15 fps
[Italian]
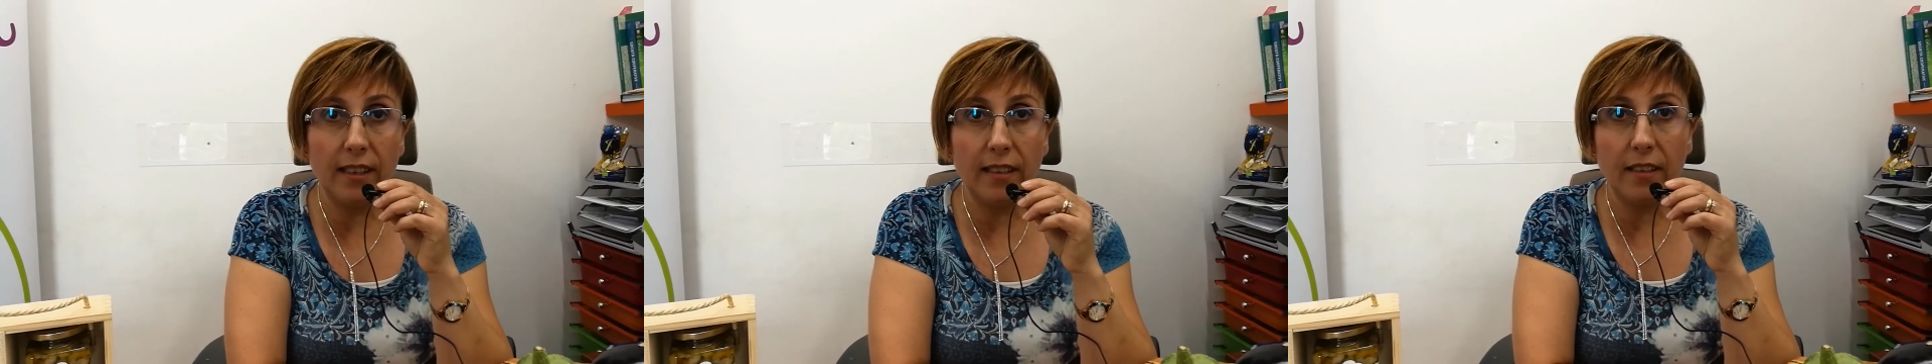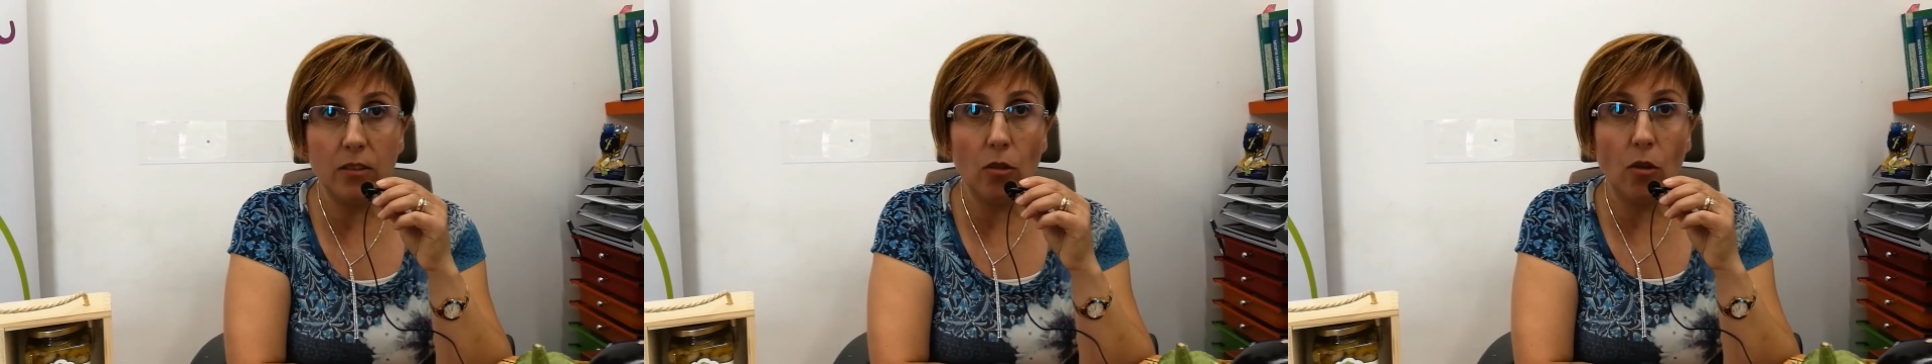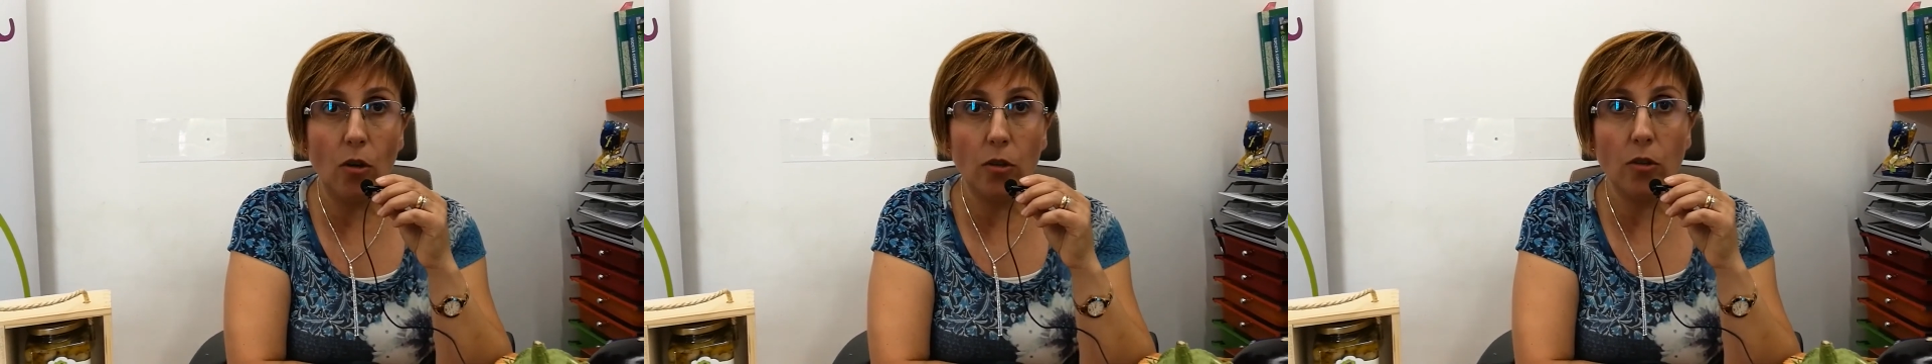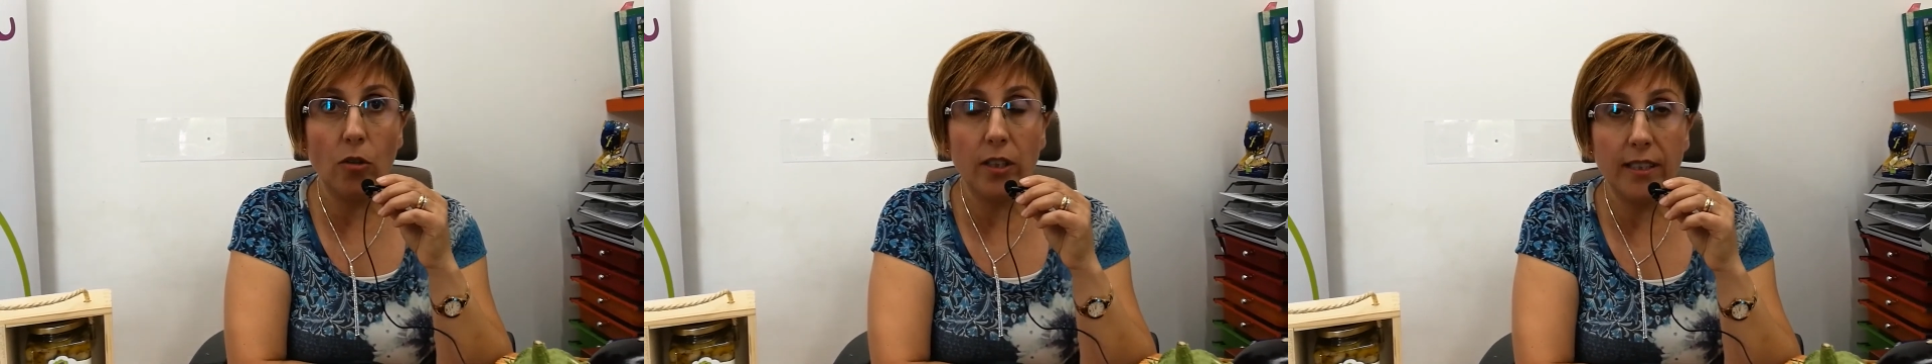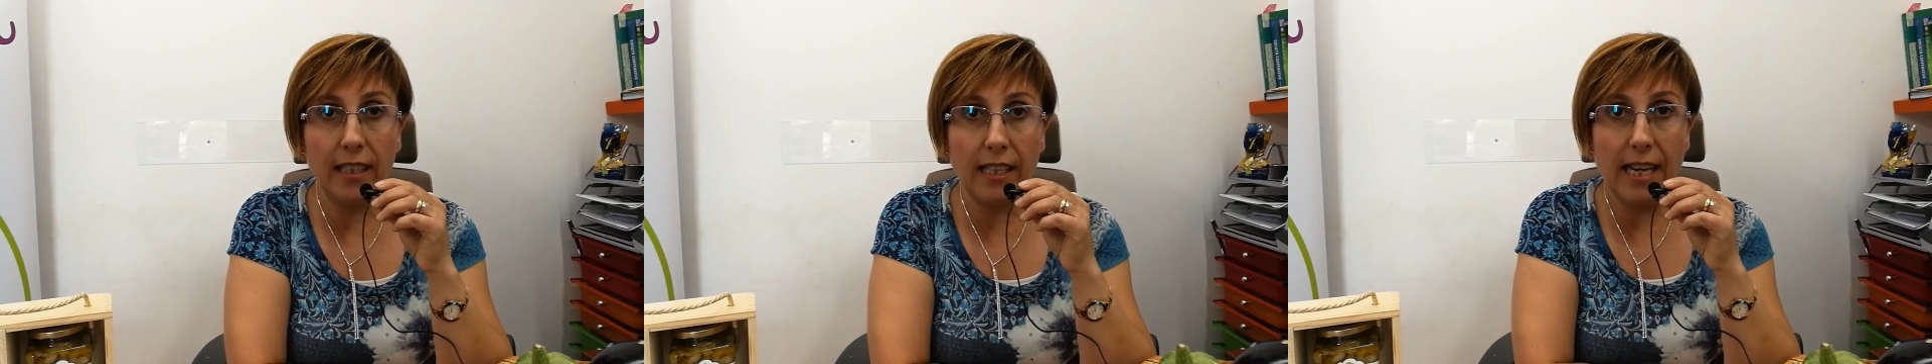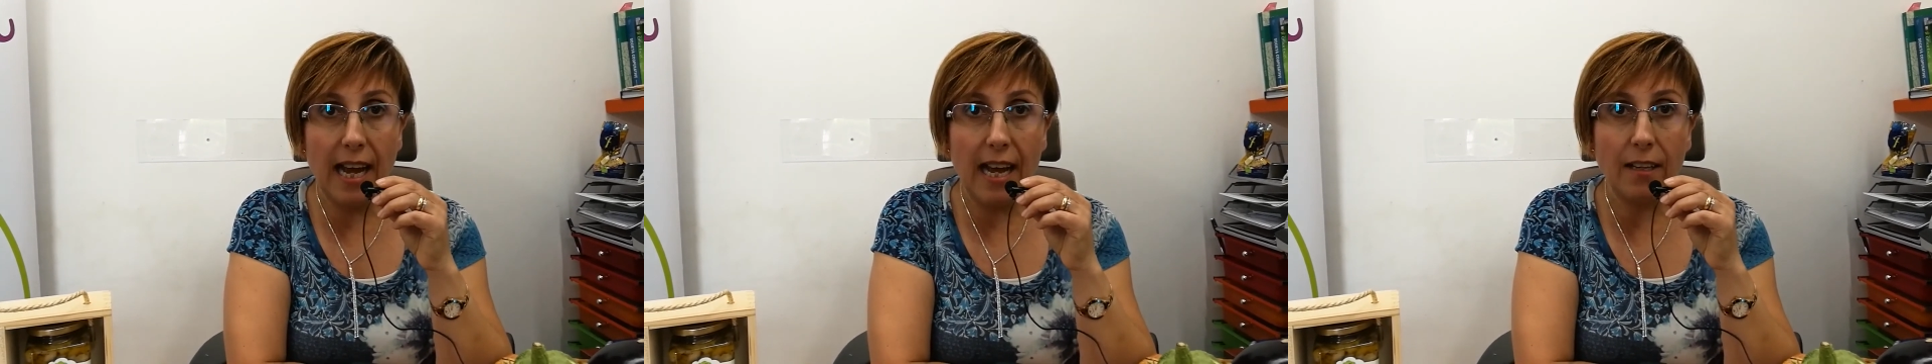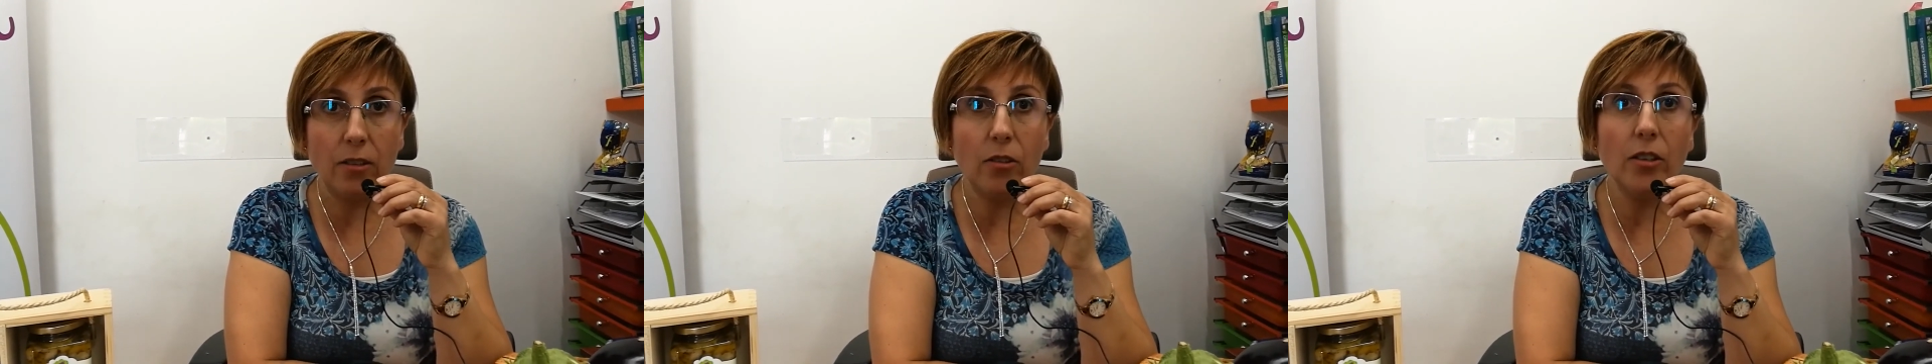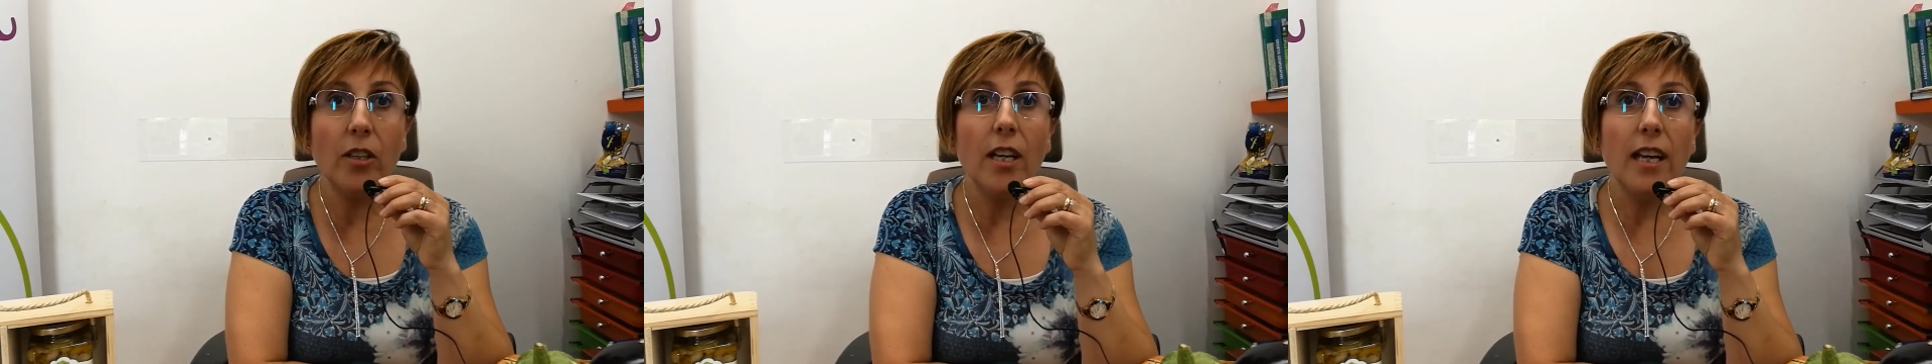territorio
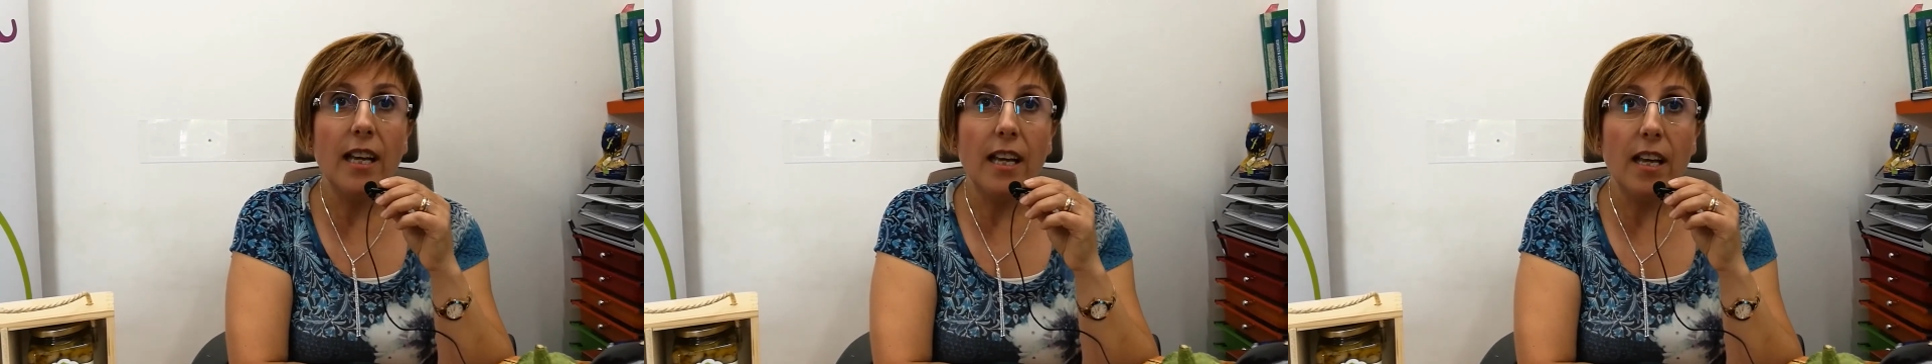italiano